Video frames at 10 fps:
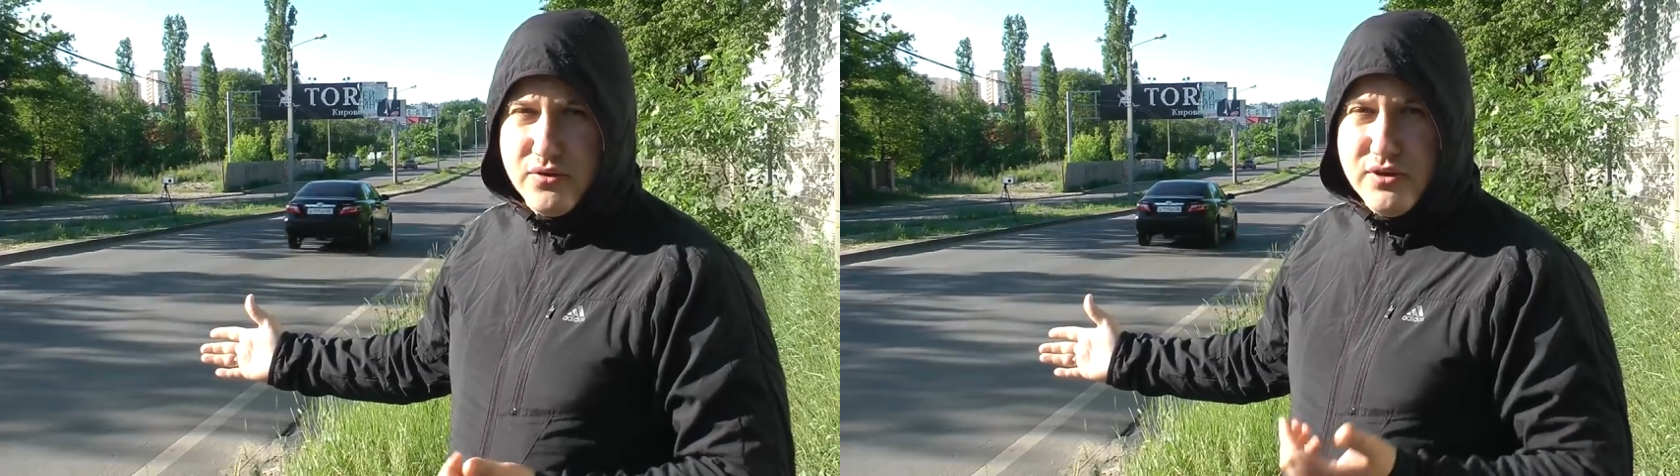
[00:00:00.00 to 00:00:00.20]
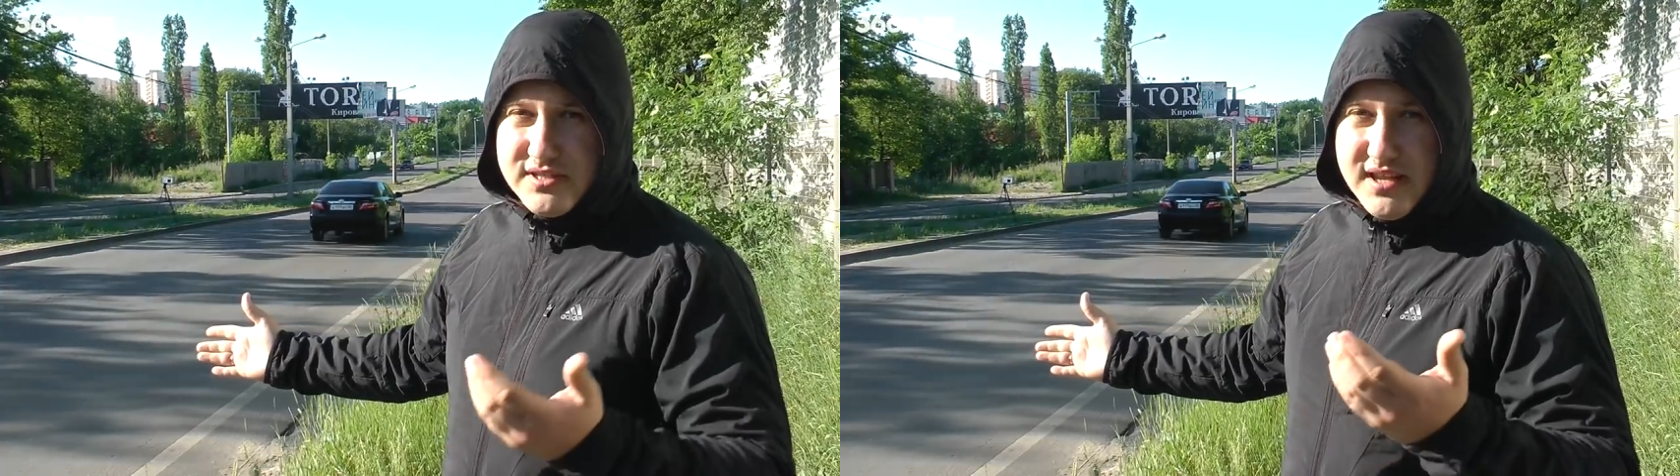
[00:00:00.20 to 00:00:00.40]

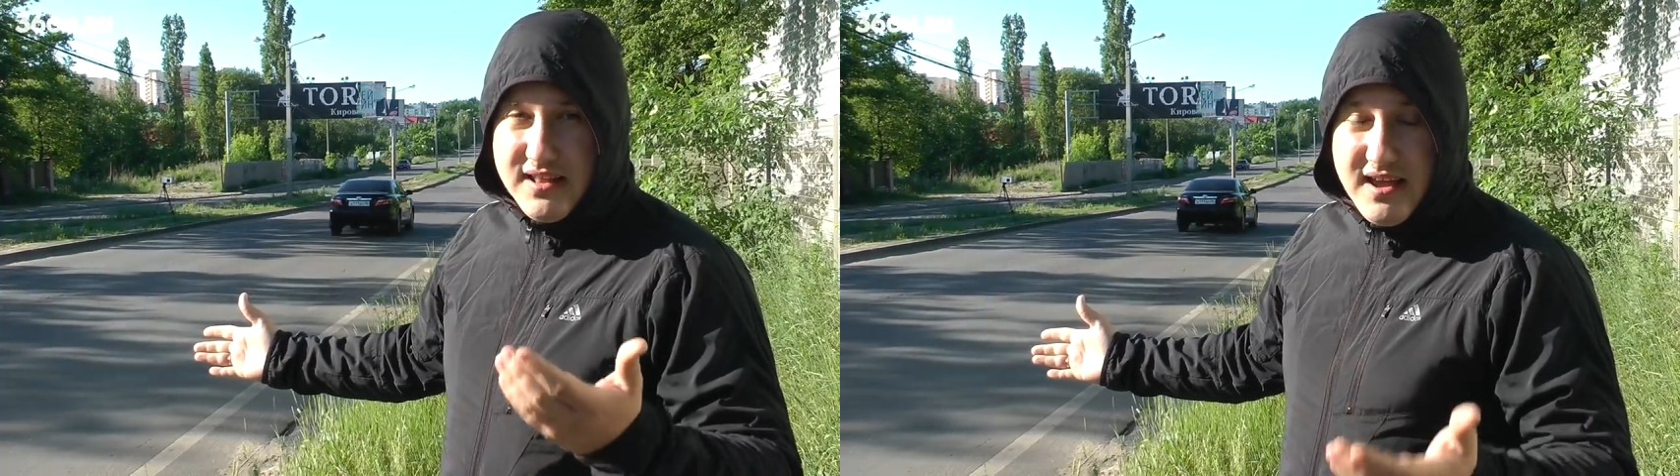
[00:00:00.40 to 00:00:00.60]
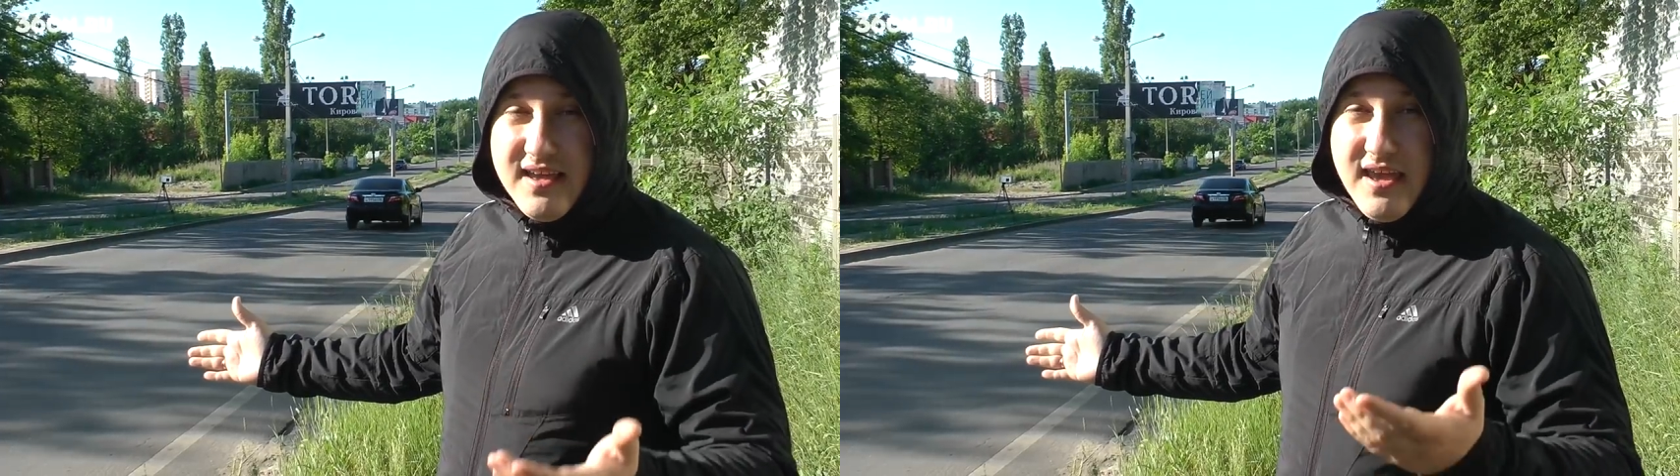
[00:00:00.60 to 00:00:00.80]
То есть
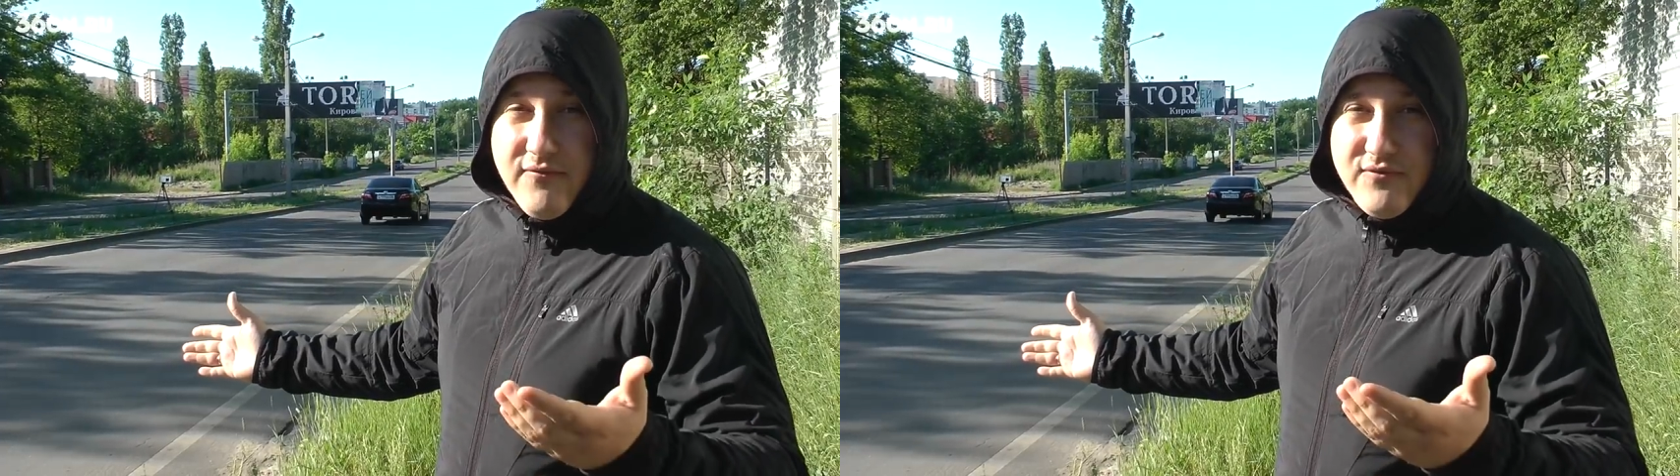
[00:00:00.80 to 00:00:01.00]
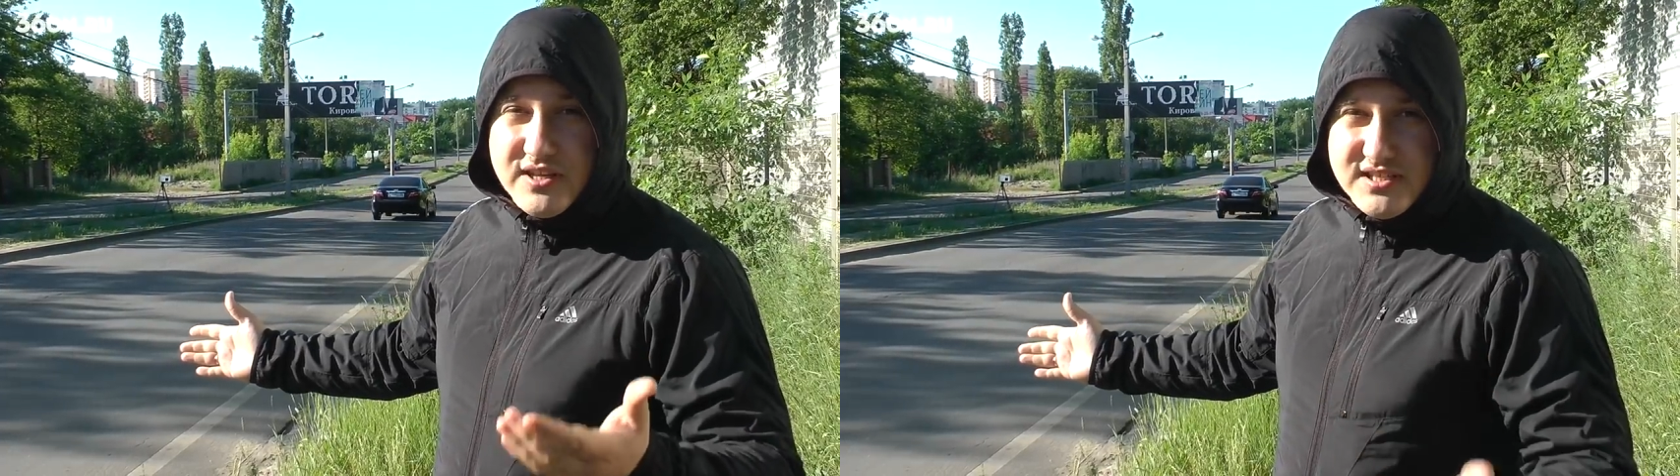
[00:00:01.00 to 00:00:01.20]
она
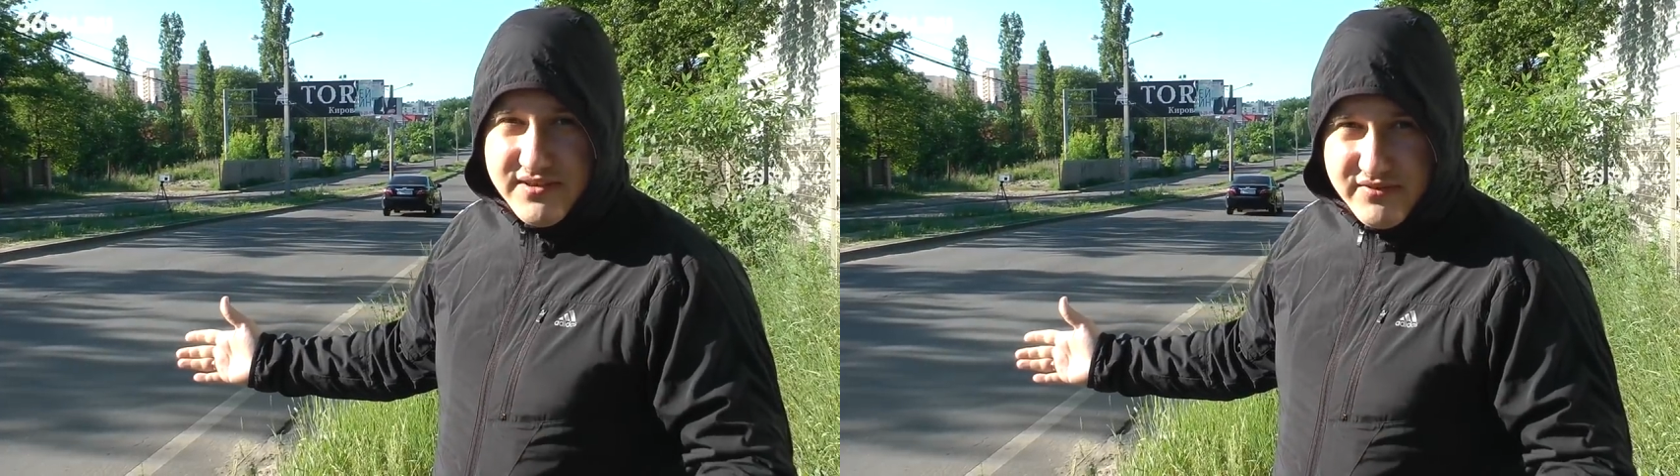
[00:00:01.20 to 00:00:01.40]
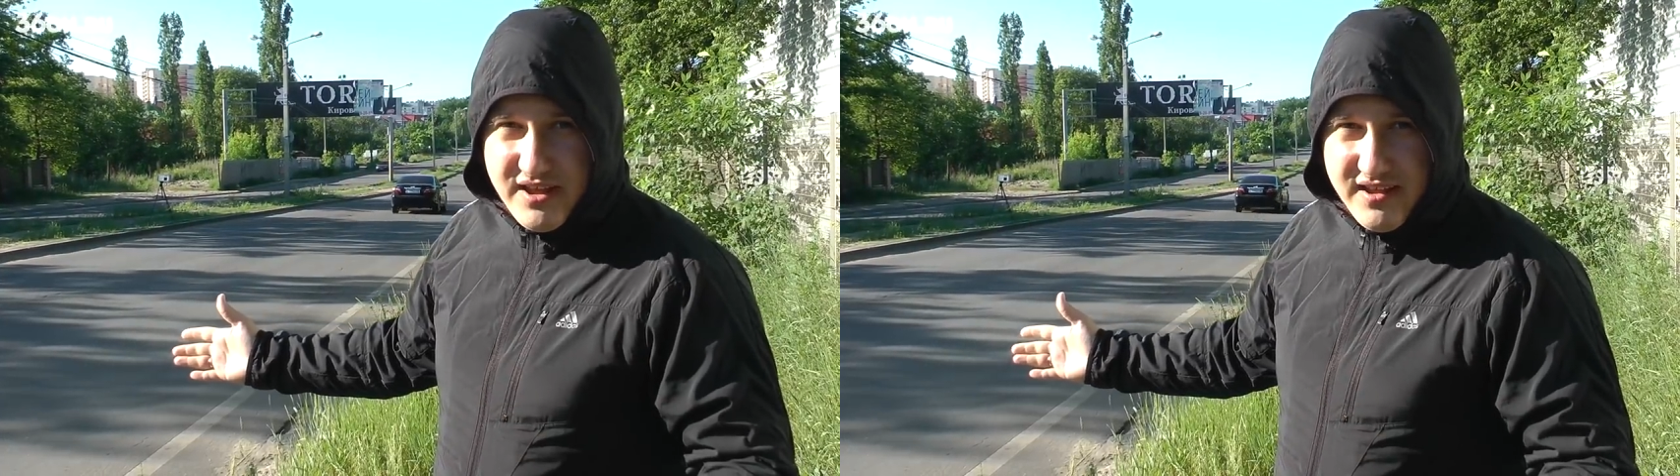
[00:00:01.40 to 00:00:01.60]

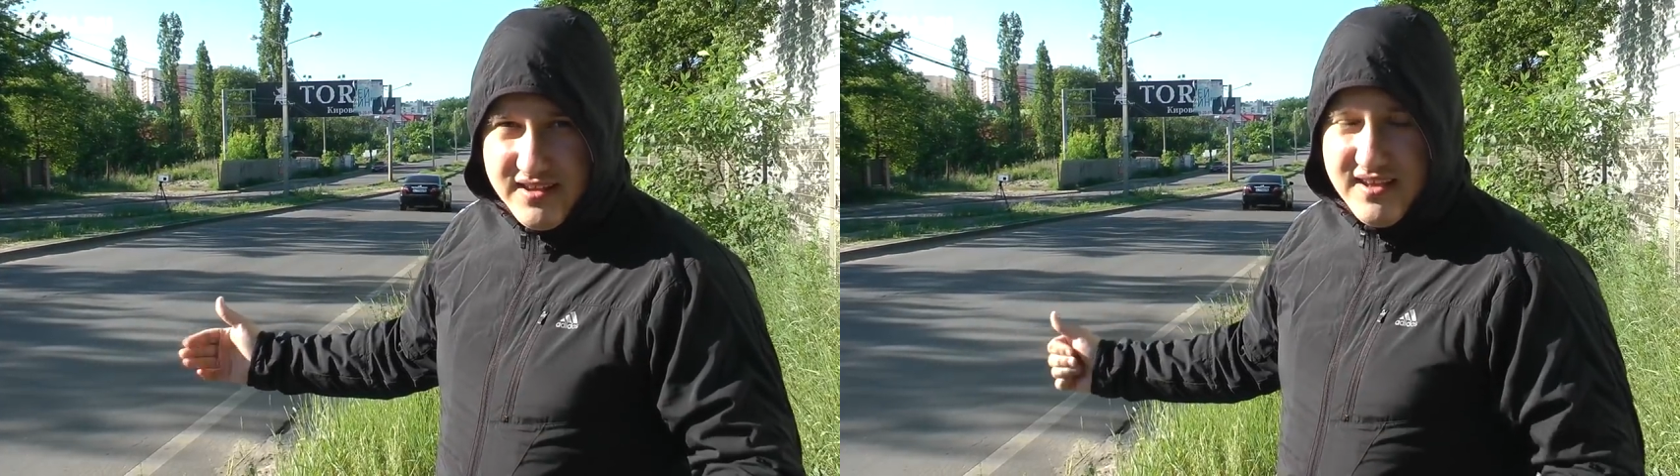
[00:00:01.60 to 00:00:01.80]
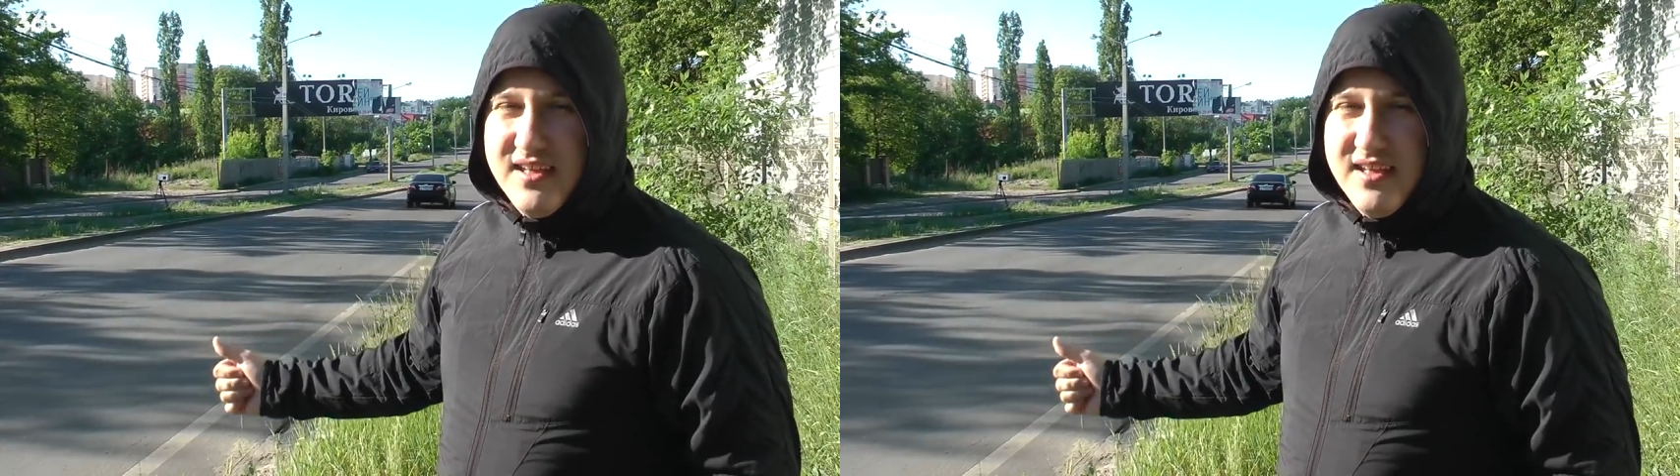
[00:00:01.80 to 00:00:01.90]
эффективна.